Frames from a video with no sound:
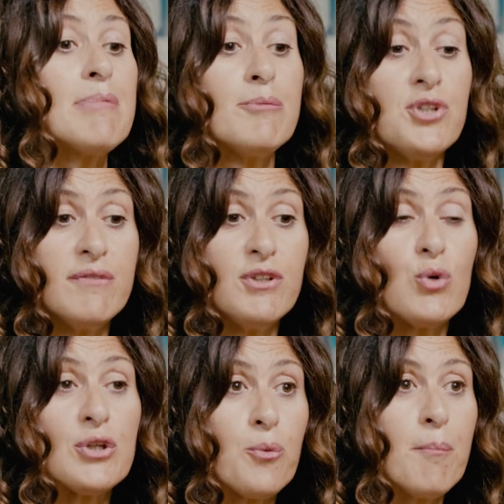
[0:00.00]
Abbiamo
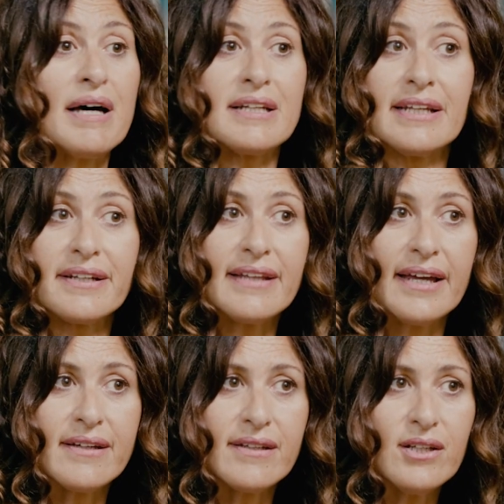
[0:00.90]
individuato un partner
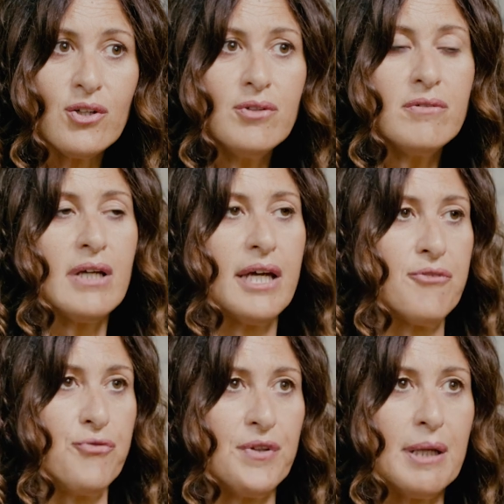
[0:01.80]
tecnico che
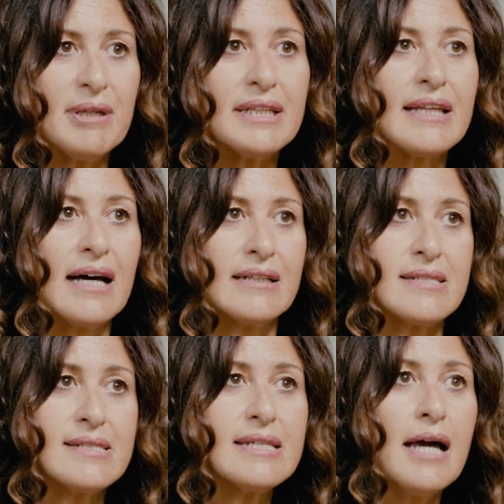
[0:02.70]
era fondamentale
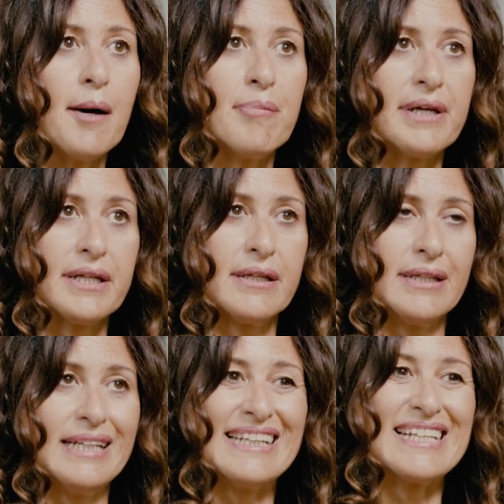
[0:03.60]
sia per
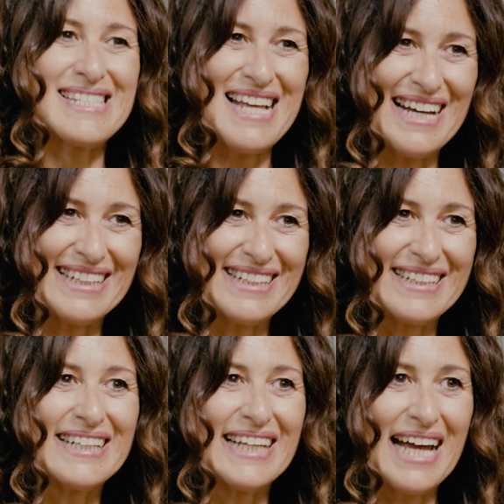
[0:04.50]
il
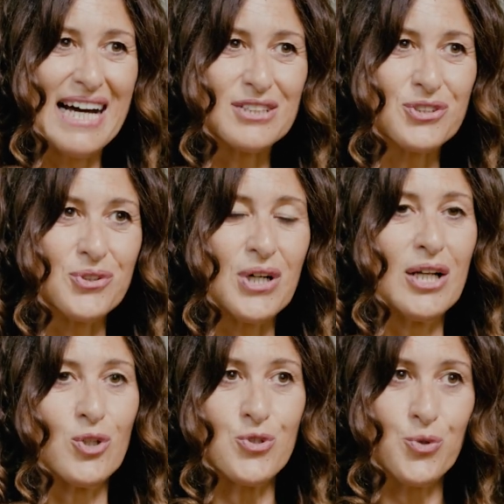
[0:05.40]
design legato
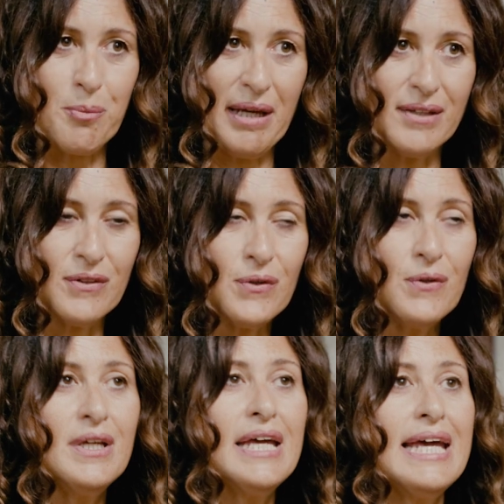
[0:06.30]
allo
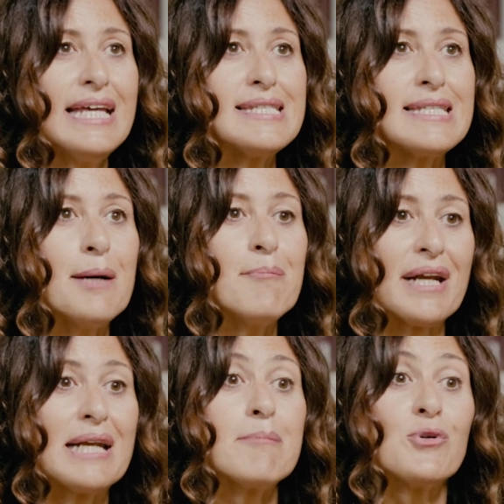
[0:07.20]
strumento e sia
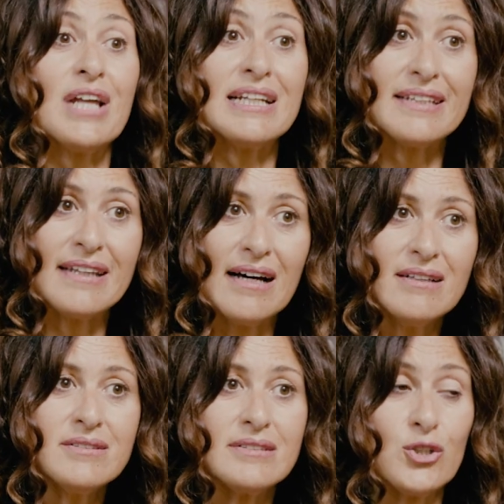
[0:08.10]
per le
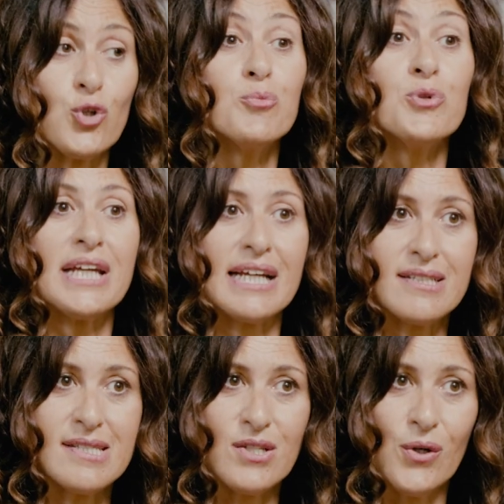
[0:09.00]
modalità di
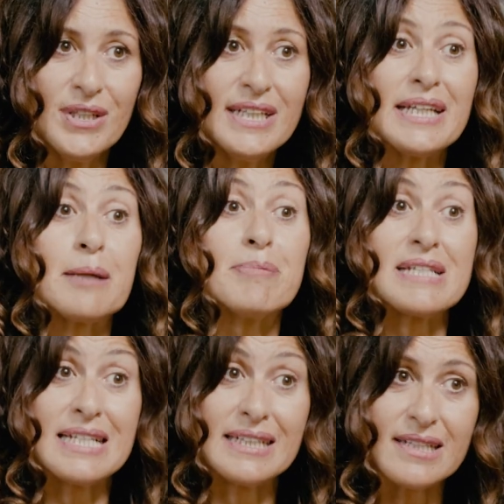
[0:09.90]
comunicazione, di
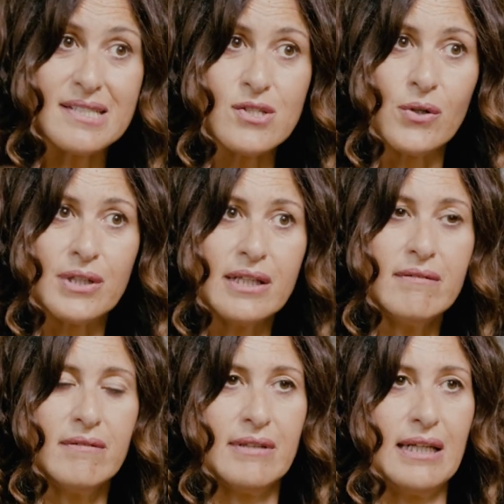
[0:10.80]
rappresentazione
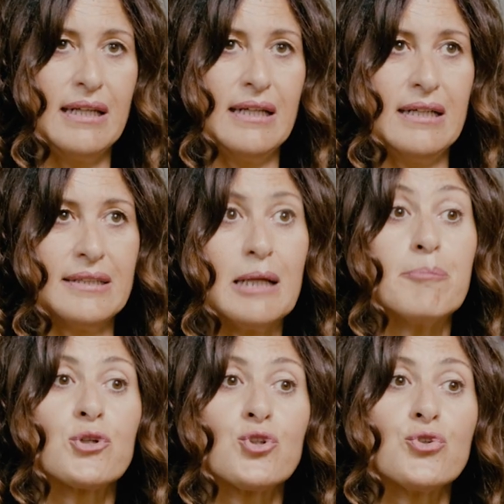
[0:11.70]
del, del
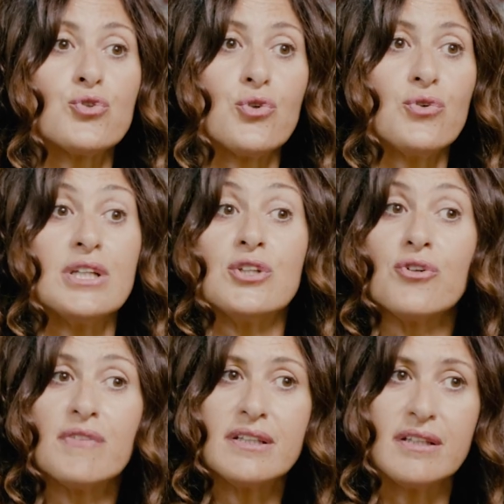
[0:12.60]
prodotto
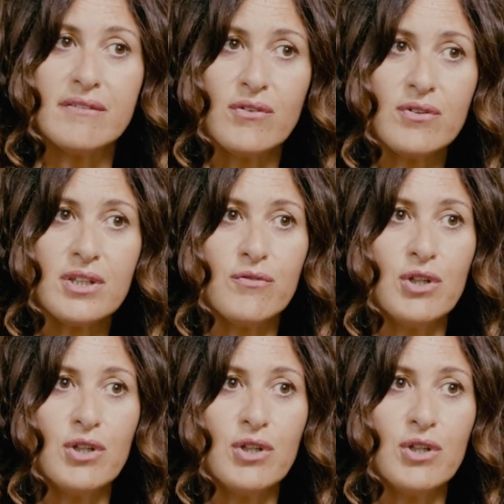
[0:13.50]
innovativo che